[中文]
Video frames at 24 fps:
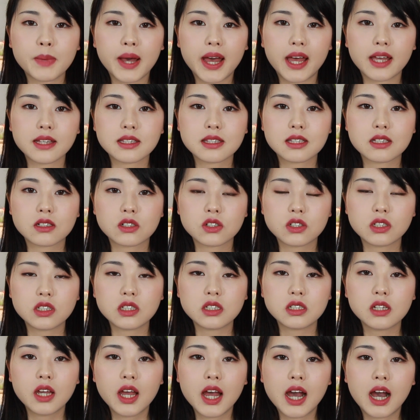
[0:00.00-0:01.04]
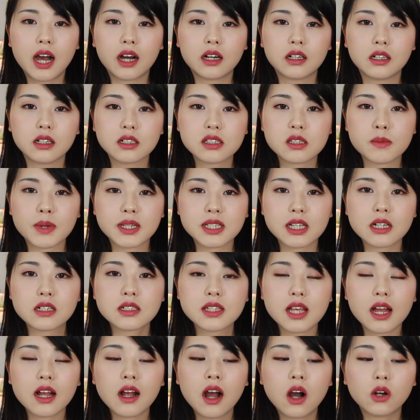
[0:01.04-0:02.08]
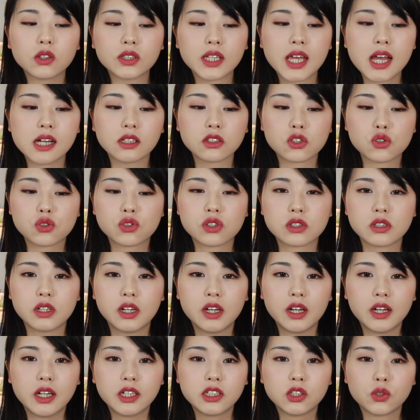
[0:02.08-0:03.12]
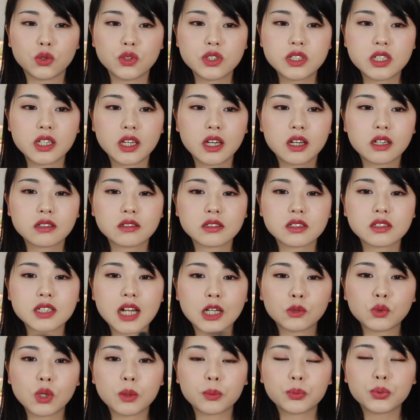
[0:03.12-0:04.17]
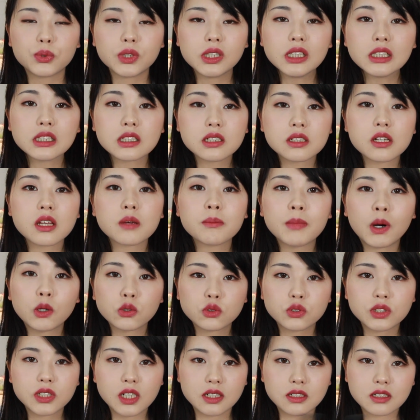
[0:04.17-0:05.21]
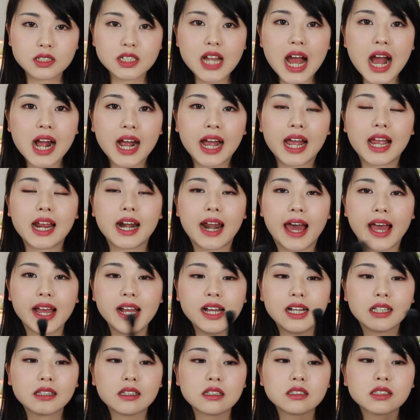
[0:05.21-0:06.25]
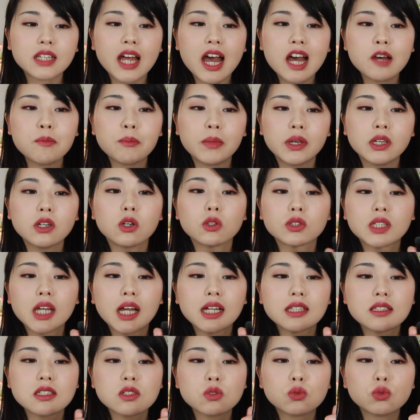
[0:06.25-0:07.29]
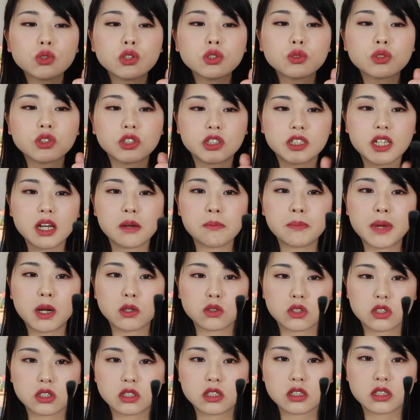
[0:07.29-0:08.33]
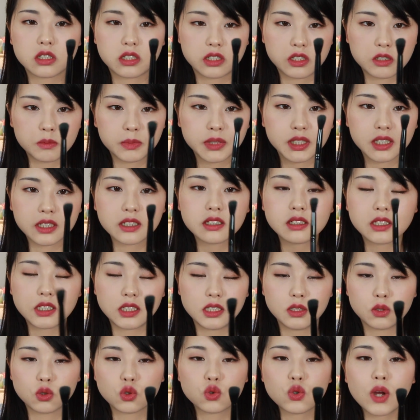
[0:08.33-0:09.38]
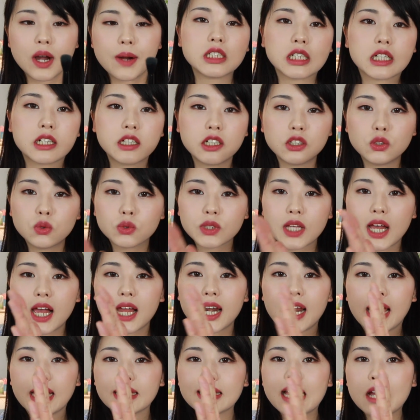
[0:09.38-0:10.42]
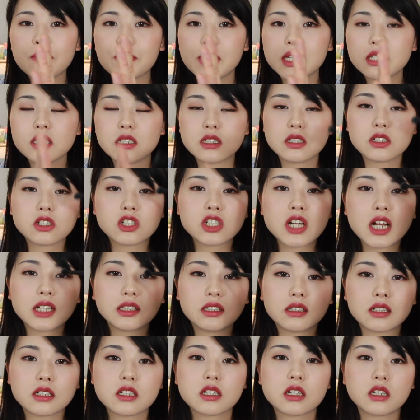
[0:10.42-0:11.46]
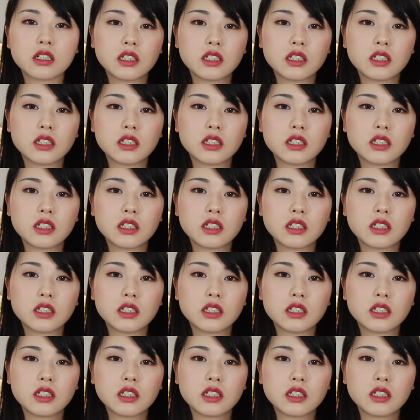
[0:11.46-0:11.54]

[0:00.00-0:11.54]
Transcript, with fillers: 百四十一和四百三十三号那样，就是有一些长短不一的那些毛就这样炸开来，但是它没有，它几乎就是这样保持着这么一个形状。你可以用它来大面积的上你的这